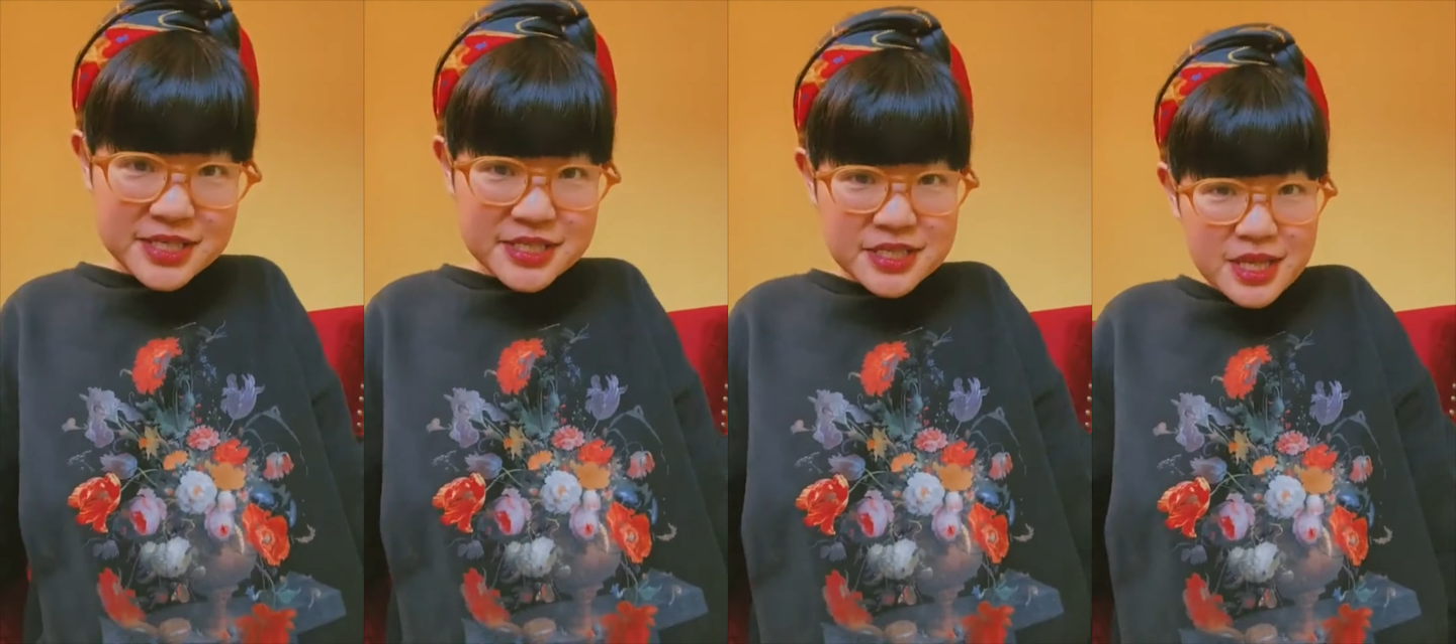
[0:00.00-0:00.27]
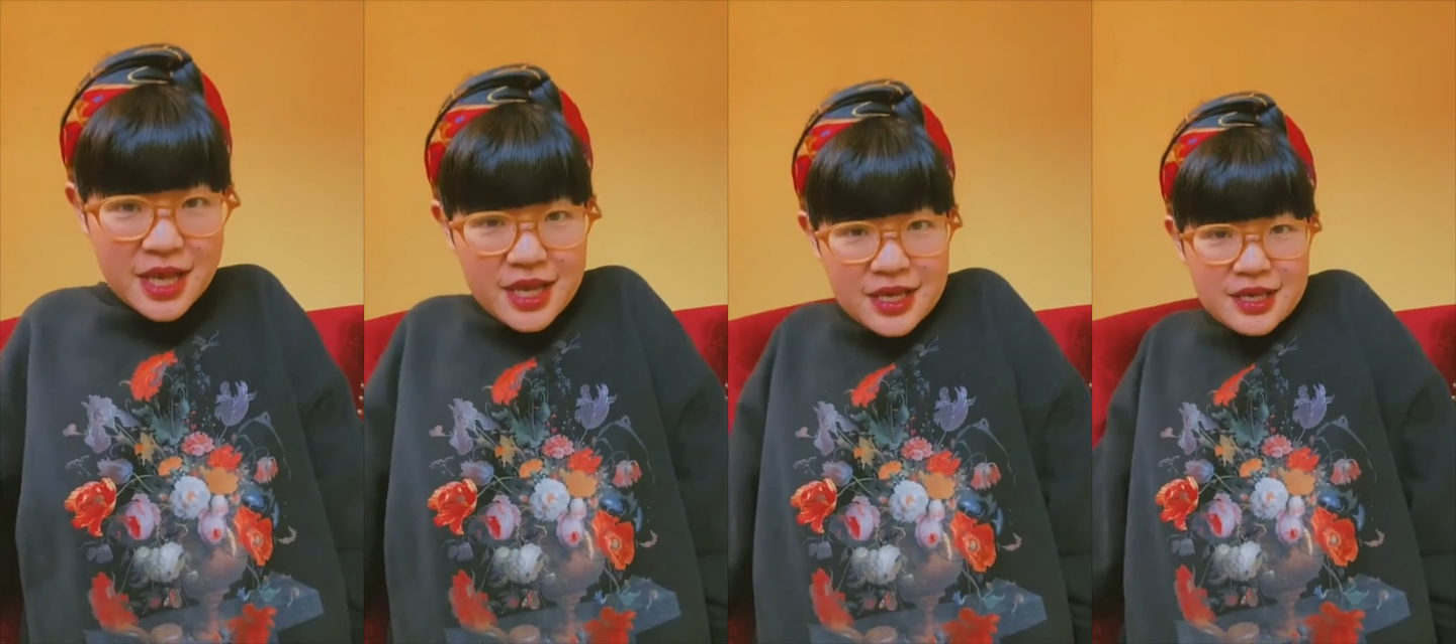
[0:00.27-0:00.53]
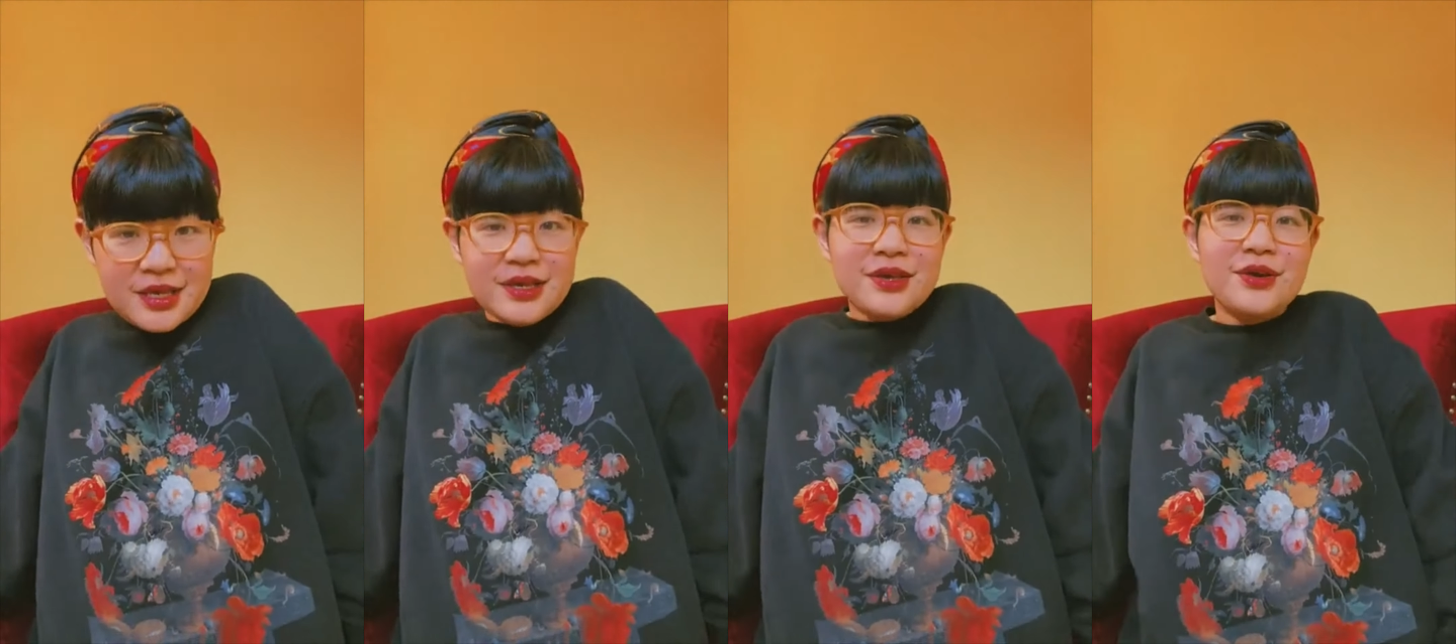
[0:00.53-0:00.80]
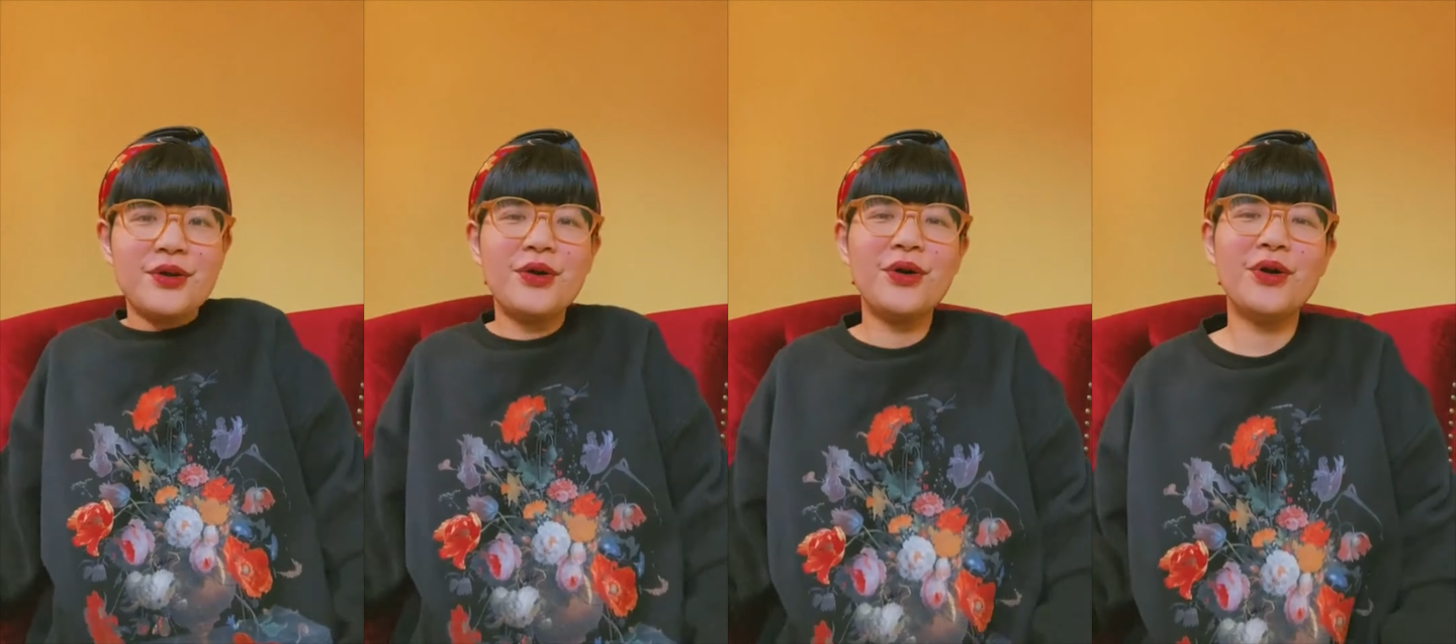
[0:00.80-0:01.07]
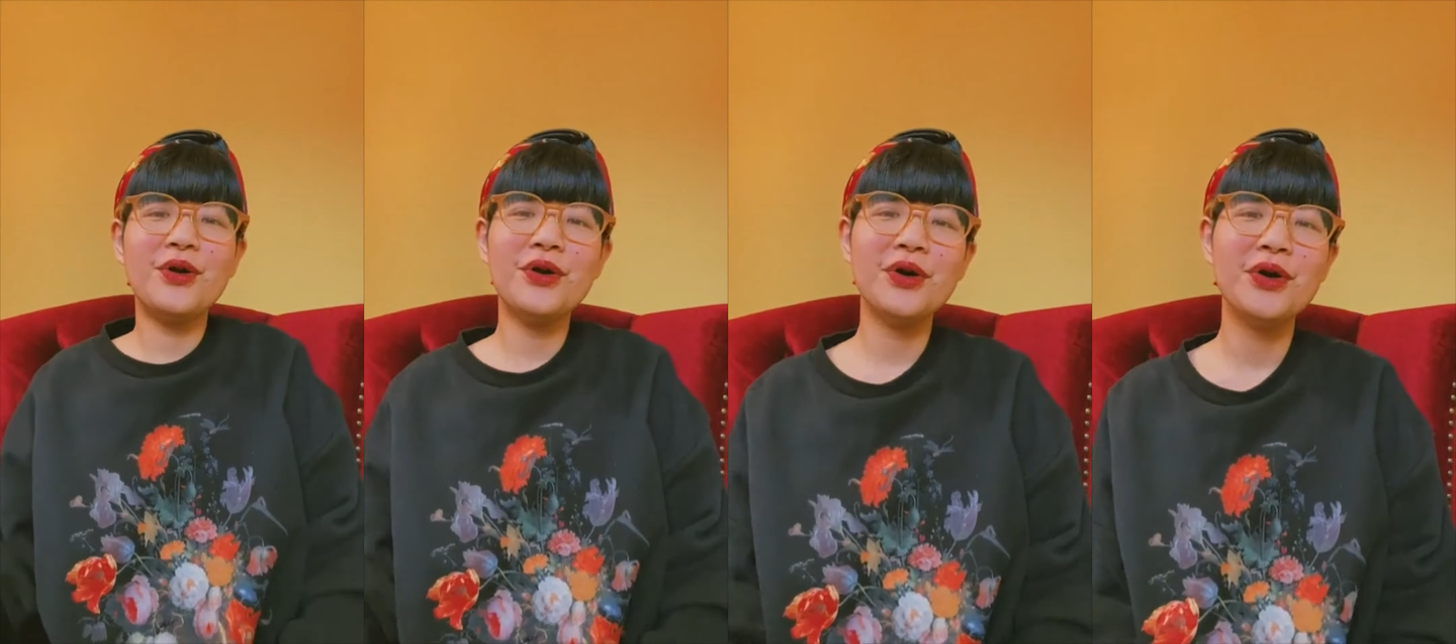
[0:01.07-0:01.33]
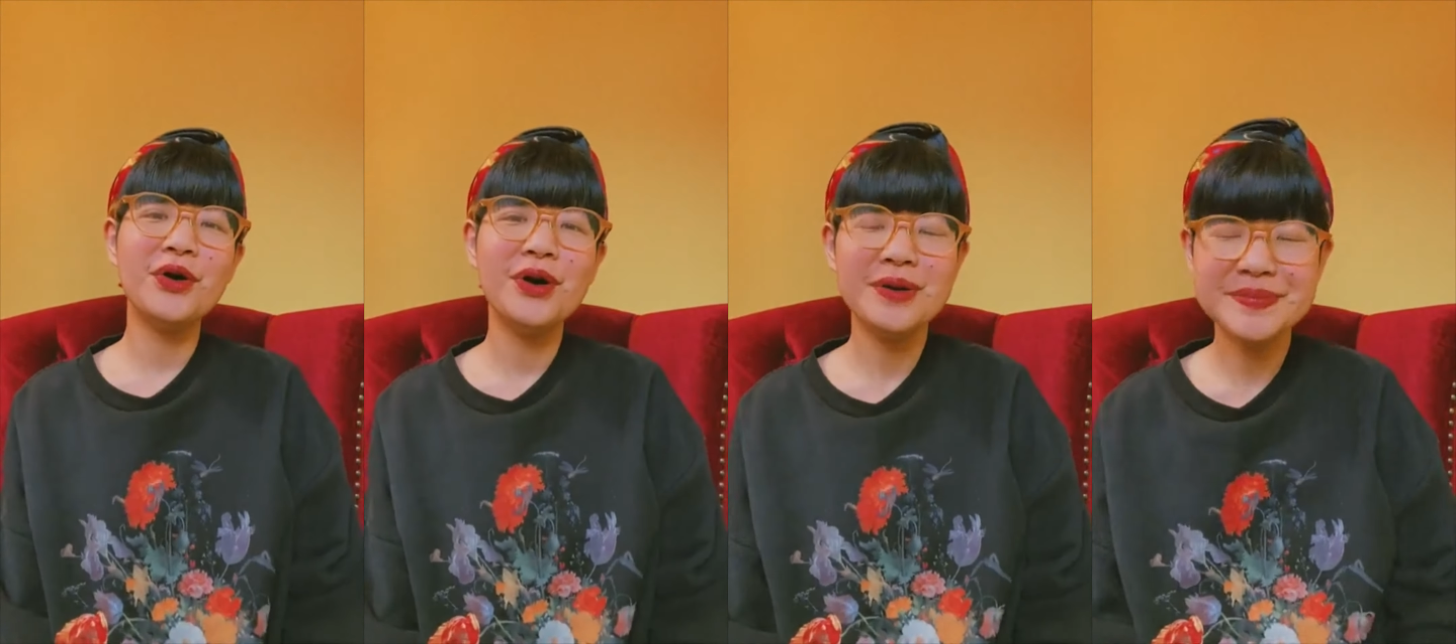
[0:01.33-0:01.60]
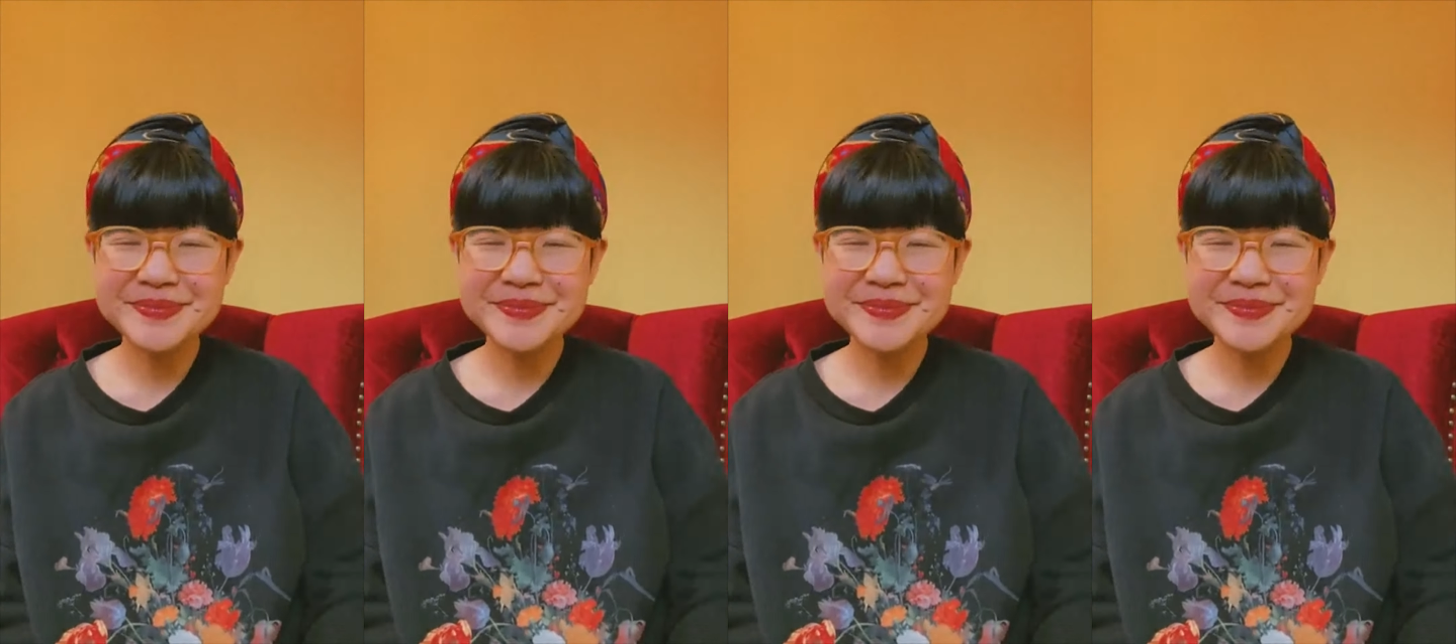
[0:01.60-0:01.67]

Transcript: さいよ。